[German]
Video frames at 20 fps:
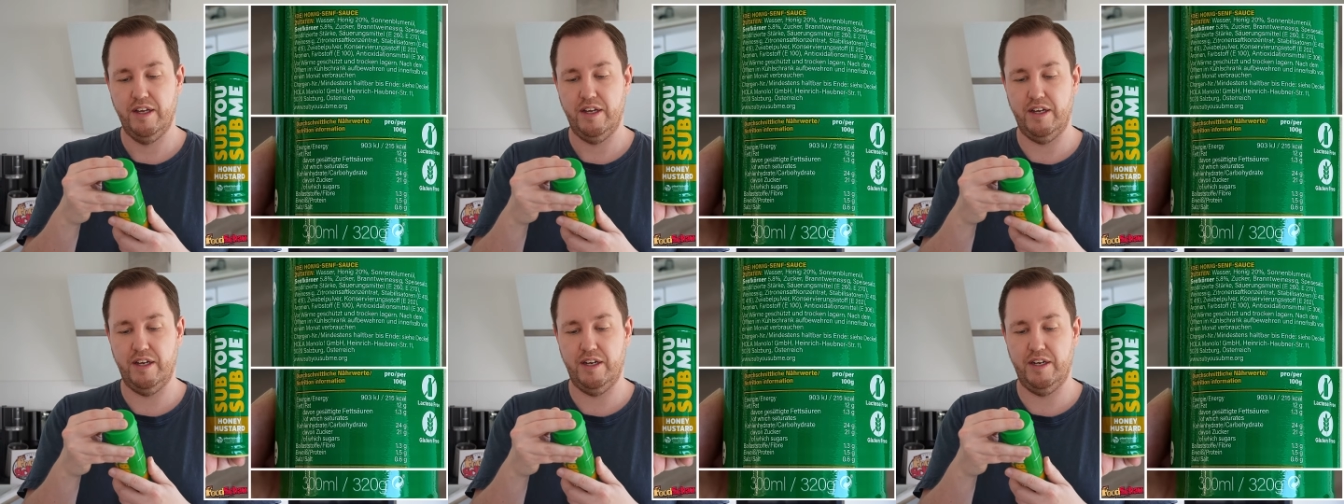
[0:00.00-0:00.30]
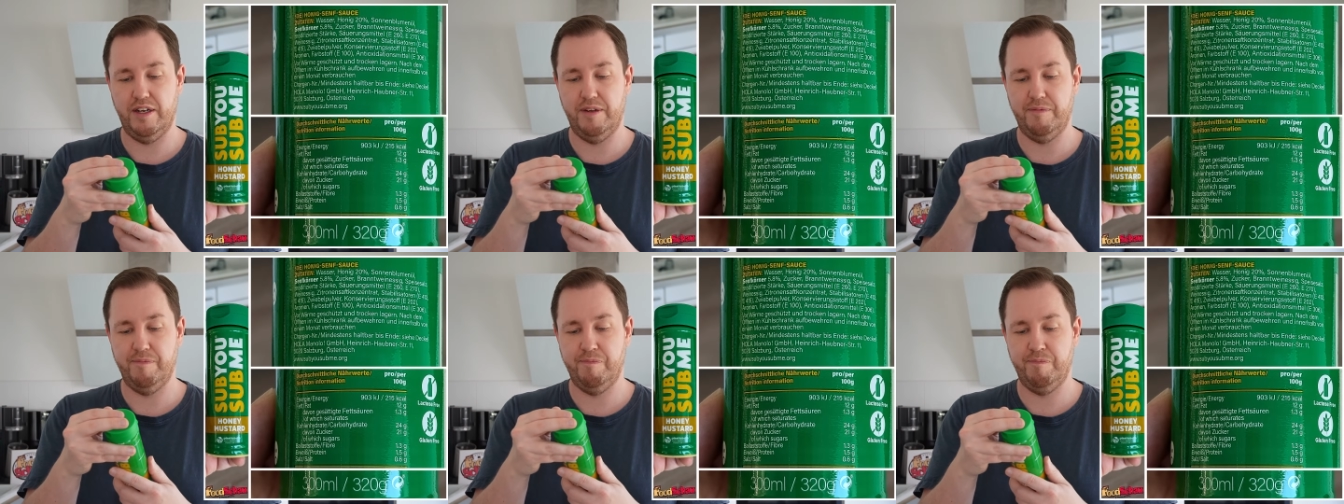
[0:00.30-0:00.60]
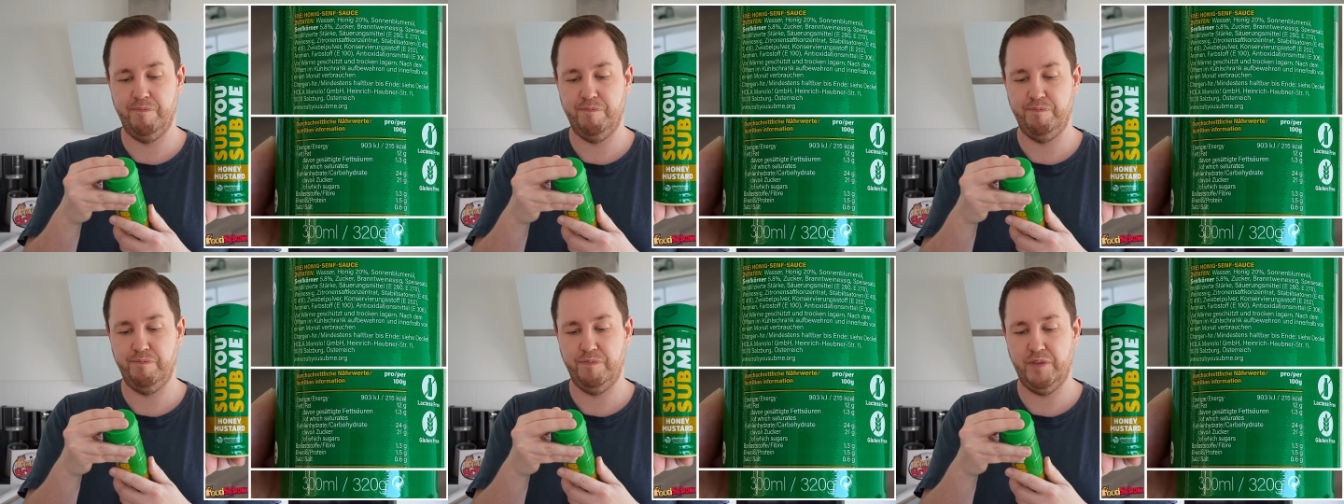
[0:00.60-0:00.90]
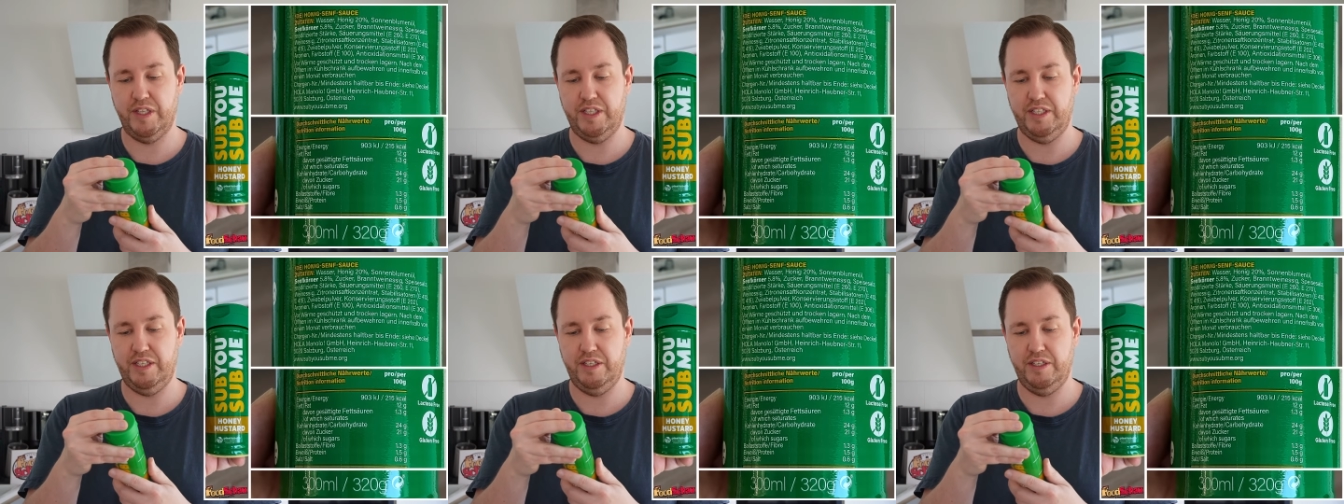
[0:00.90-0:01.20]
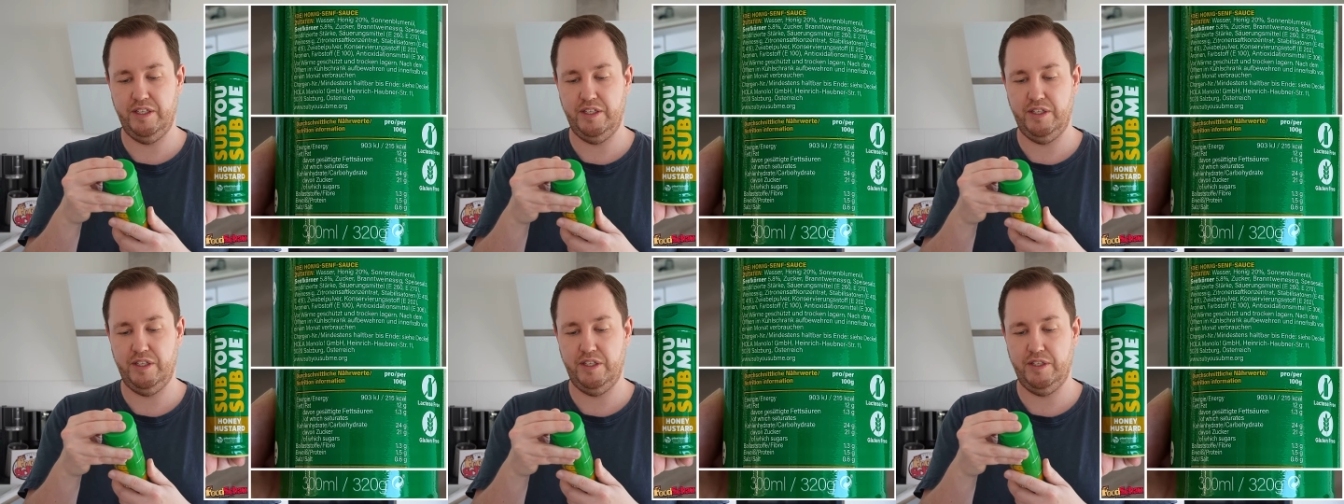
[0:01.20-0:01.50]
Ähm,
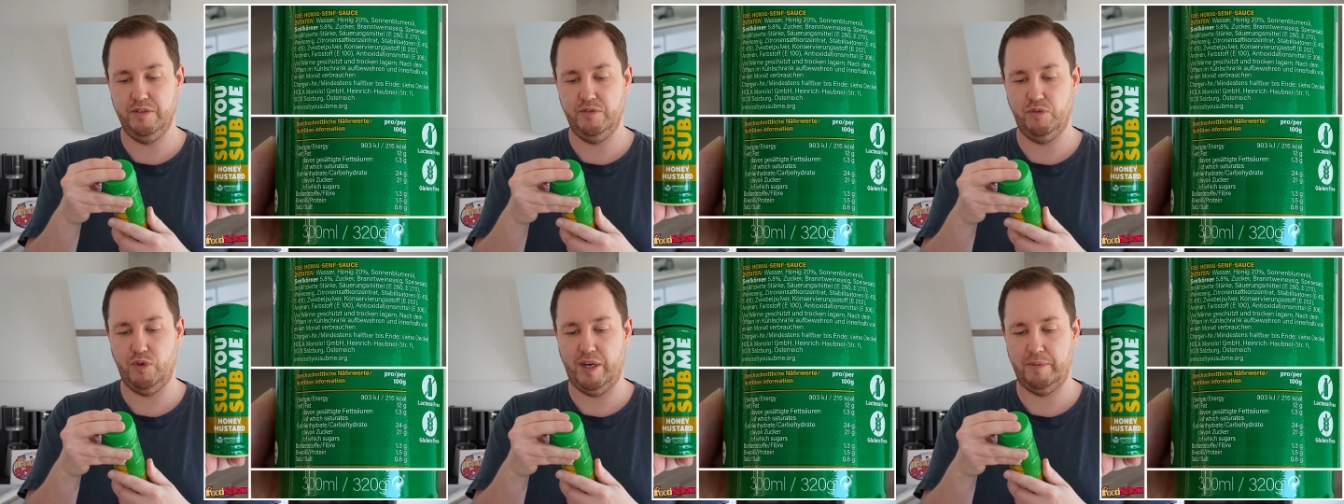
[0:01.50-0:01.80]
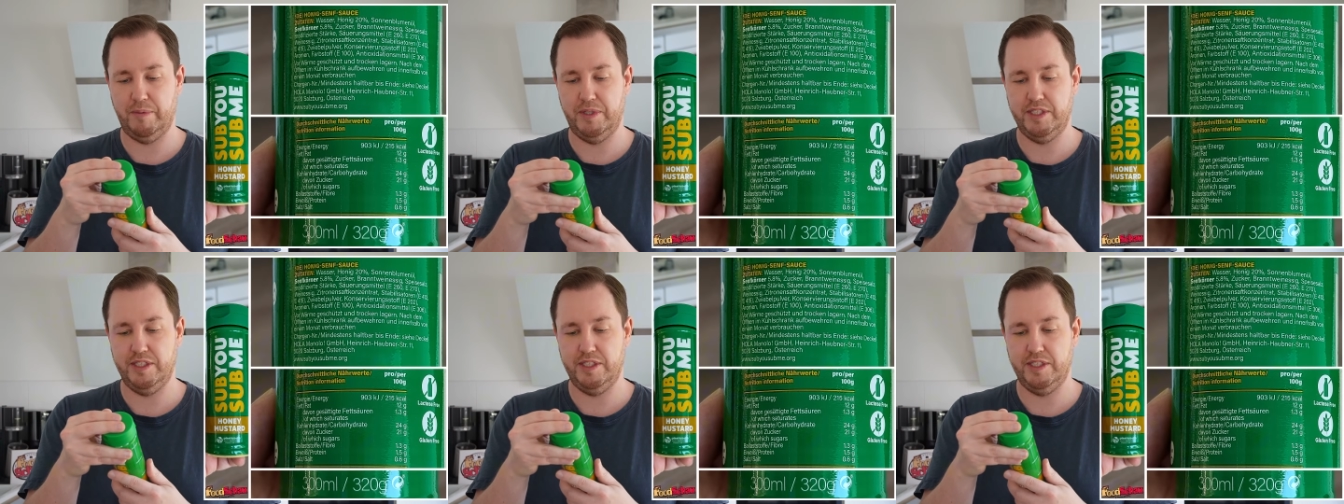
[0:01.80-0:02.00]
die, wo haben wir